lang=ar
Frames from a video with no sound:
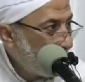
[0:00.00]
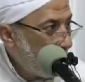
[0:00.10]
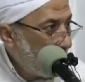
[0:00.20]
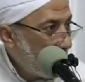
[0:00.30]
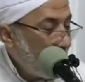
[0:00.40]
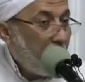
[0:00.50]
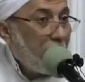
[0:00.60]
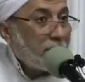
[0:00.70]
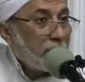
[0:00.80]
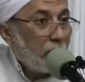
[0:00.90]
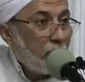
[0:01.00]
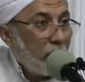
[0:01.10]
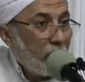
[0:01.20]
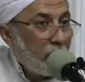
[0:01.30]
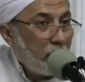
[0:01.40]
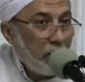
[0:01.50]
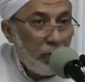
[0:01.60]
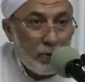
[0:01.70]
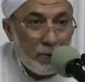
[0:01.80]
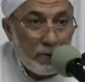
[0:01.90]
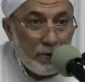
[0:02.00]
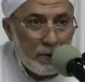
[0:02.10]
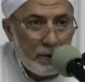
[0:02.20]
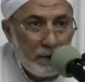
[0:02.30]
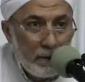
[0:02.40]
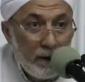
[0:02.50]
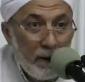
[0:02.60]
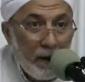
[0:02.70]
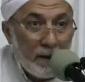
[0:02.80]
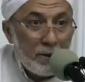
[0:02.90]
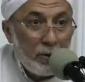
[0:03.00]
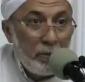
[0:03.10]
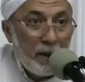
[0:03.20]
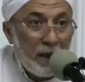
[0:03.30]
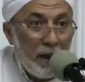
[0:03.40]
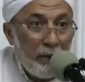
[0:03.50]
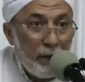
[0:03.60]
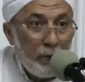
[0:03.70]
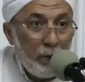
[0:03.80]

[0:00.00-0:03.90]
فهمت؟ خاص ويراد به الخصوص خاص بالكافر